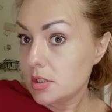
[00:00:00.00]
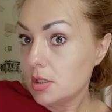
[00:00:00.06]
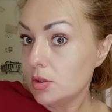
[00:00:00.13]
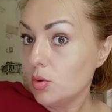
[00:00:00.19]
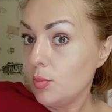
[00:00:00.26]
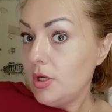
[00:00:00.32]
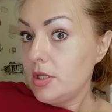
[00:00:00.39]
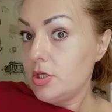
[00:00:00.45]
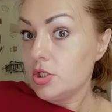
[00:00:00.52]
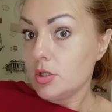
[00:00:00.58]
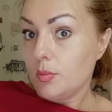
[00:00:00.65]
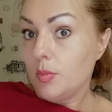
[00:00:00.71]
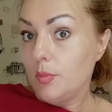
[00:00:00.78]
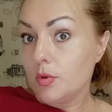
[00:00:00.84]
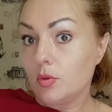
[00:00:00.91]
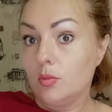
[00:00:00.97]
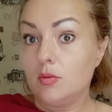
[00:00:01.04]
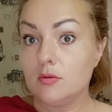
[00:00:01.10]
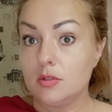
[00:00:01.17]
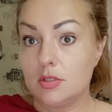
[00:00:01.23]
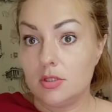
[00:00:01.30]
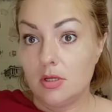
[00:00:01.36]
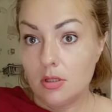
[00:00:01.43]
на одно плечико
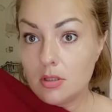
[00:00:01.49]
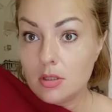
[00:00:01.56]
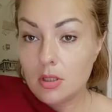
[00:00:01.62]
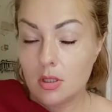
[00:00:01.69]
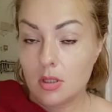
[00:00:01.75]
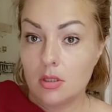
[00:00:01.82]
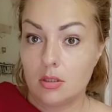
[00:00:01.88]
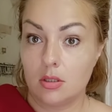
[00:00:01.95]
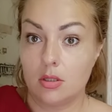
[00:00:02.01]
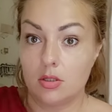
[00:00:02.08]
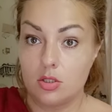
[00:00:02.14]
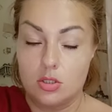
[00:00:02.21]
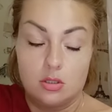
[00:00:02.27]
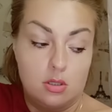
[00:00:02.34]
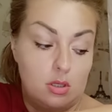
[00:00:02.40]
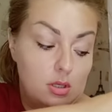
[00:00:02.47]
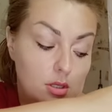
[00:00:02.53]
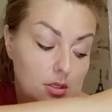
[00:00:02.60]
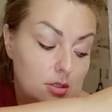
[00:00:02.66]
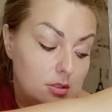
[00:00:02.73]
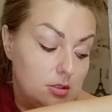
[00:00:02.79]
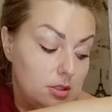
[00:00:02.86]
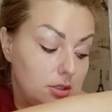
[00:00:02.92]
попробовать, да, даже.
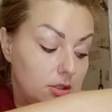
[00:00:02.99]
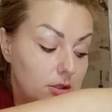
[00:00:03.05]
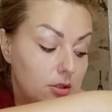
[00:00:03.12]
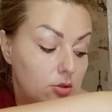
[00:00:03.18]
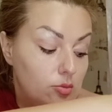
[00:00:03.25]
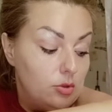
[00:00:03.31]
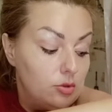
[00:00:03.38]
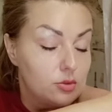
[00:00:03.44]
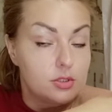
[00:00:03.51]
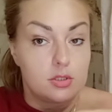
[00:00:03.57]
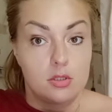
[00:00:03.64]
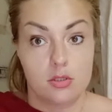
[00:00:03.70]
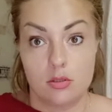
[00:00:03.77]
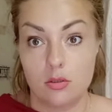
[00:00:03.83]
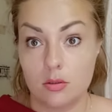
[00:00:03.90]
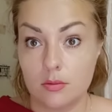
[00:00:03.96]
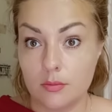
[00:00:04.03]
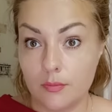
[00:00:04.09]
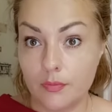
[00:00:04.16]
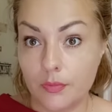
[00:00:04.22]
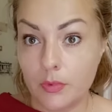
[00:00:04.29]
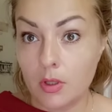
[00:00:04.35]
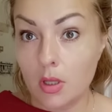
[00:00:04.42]
Я так люблю, кстати.
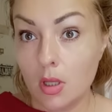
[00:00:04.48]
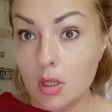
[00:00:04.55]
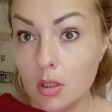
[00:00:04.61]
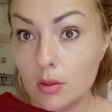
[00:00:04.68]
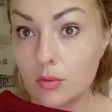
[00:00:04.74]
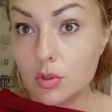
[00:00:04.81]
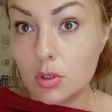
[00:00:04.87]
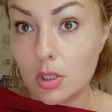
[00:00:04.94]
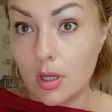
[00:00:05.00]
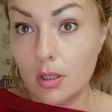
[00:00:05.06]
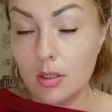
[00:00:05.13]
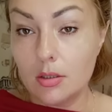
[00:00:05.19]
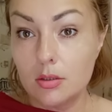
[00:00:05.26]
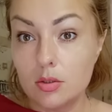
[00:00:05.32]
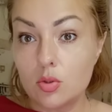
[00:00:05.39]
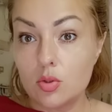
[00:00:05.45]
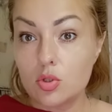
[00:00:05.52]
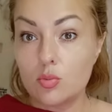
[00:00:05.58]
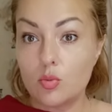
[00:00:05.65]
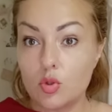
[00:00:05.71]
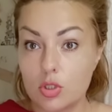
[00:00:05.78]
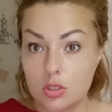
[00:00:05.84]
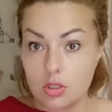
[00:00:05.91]
Вот так тоже
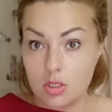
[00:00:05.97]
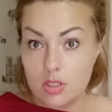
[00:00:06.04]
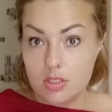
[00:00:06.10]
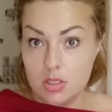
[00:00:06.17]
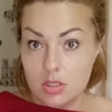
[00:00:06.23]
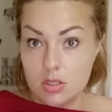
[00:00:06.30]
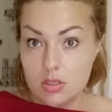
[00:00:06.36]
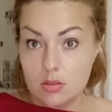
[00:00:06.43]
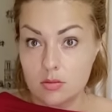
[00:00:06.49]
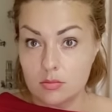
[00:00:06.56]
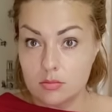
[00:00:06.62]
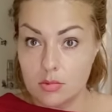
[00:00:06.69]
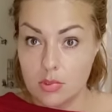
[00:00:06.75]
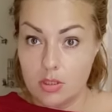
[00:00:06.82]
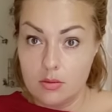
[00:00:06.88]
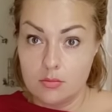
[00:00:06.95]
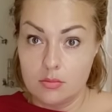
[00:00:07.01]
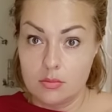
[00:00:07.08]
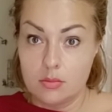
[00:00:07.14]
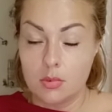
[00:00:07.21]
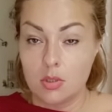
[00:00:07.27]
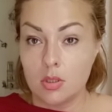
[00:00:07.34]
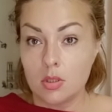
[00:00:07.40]
можно носить, да.
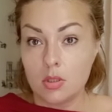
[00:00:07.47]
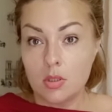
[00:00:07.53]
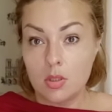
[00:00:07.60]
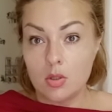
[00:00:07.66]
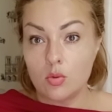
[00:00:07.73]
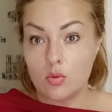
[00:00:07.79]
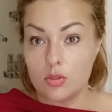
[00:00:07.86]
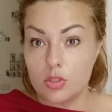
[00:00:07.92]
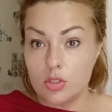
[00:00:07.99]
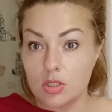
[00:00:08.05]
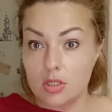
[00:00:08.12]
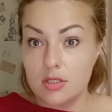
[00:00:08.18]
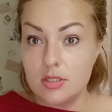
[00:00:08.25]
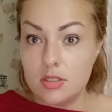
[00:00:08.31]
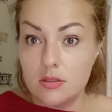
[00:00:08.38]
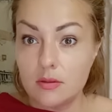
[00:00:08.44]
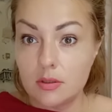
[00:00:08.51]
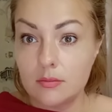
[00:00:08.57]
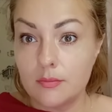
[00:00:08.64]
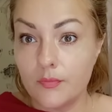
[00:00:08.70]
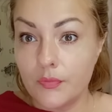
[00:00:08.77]
Очень красиво.